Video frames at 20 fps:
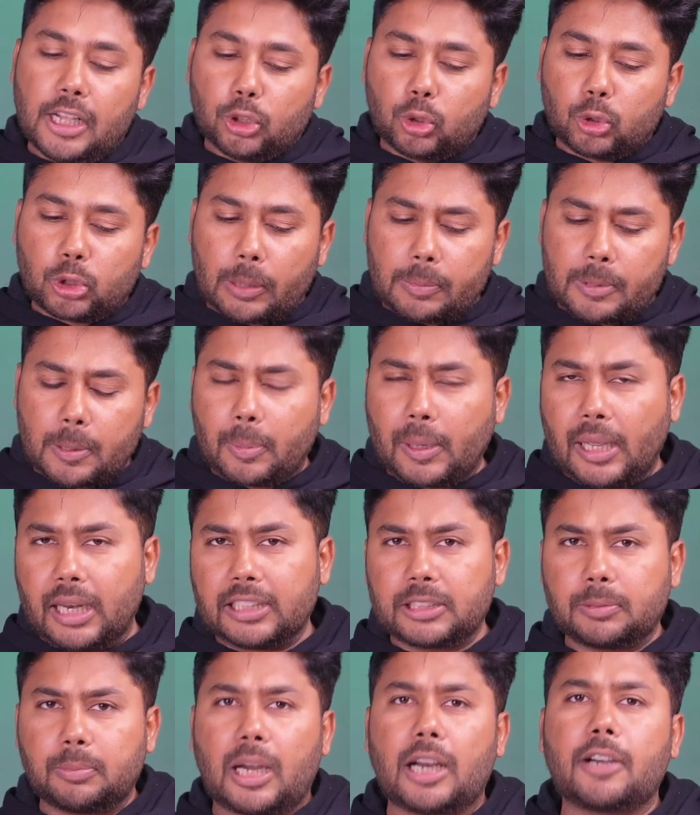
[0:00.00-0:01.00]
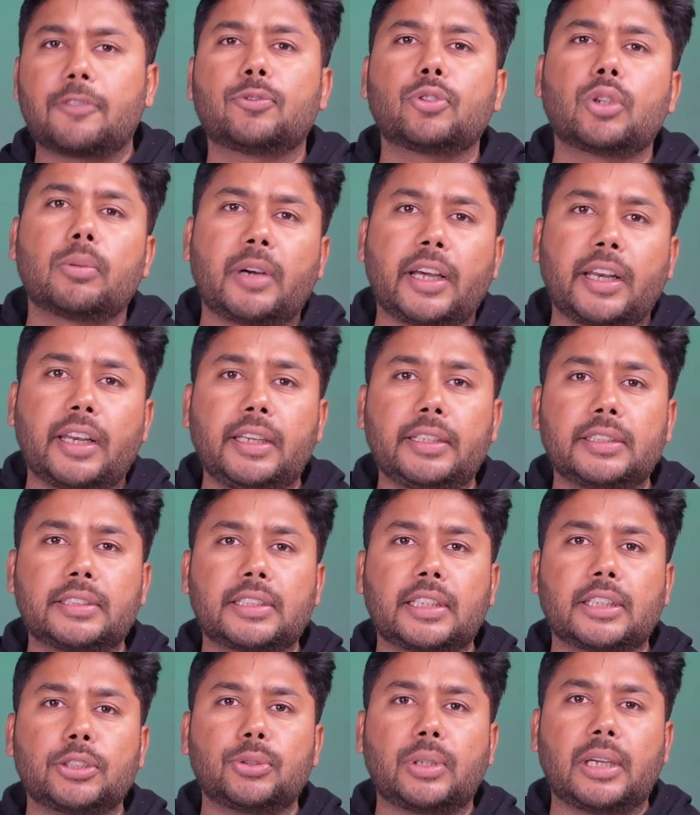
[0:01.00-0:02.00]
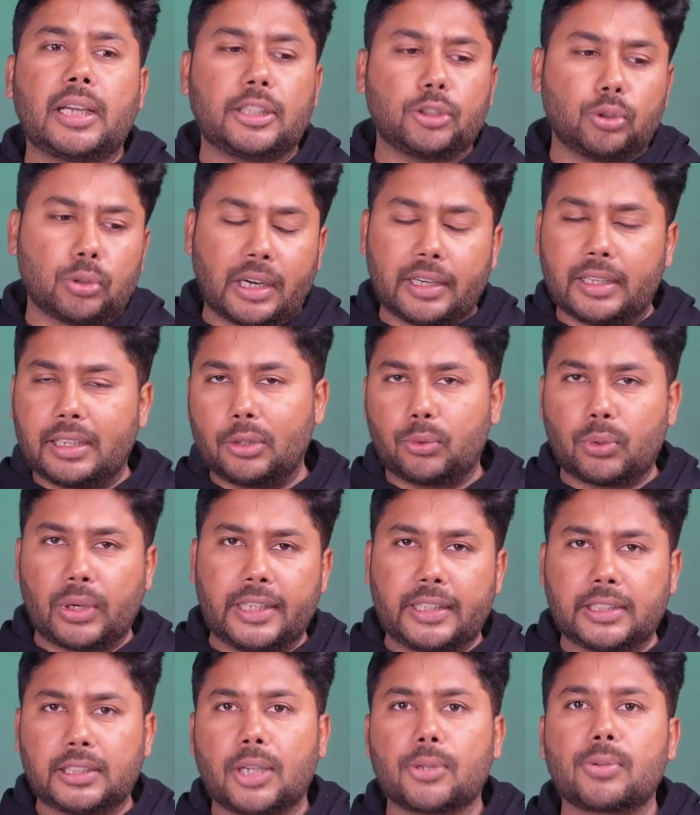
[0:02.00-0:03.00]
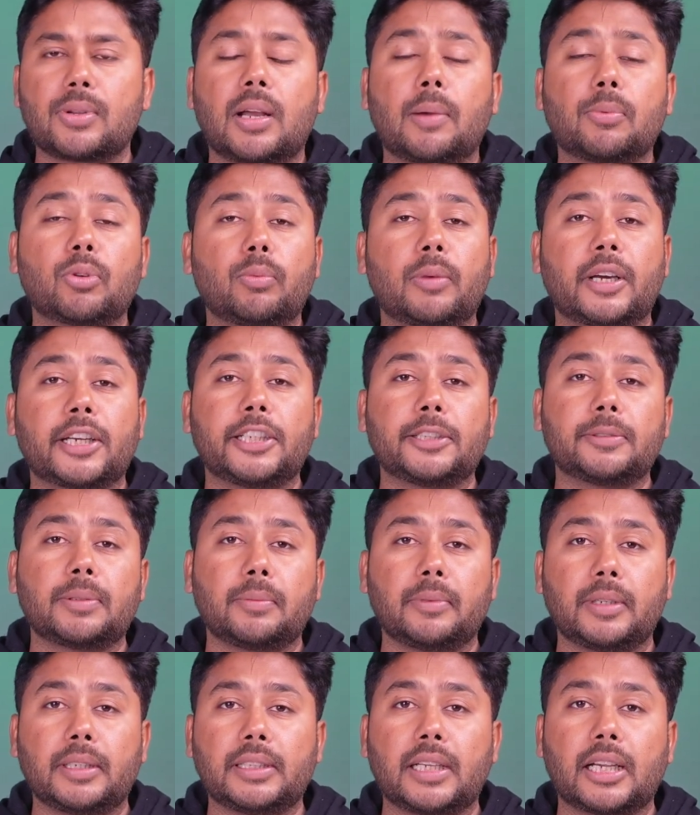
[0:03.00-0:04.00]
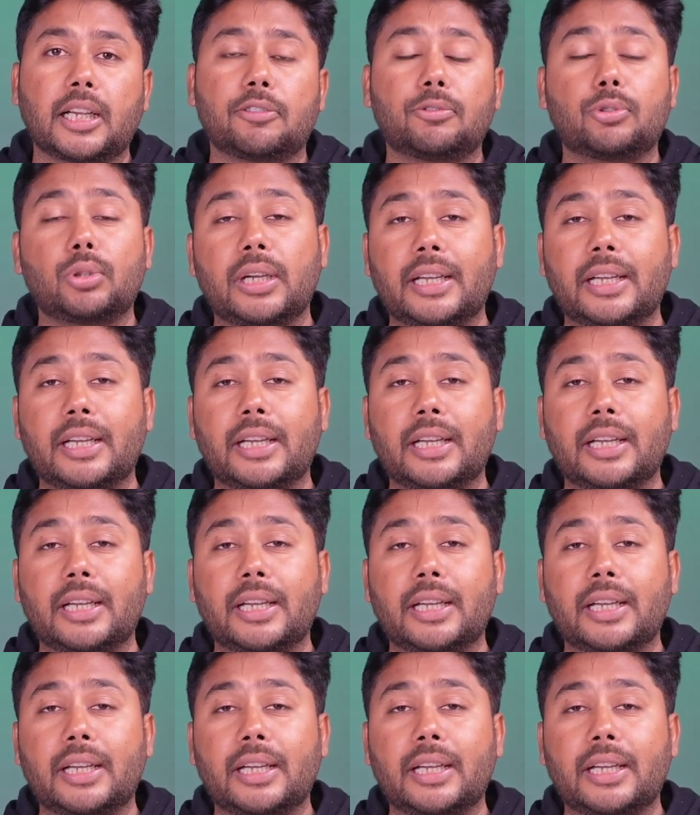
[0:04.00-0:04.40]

तो सबसे पहला स्मार्टफोन हमारे लिस्ट का जो है जो अंडर ट्वेंटी थाउजेंड आपको मार्केट में मिल जाएगा वो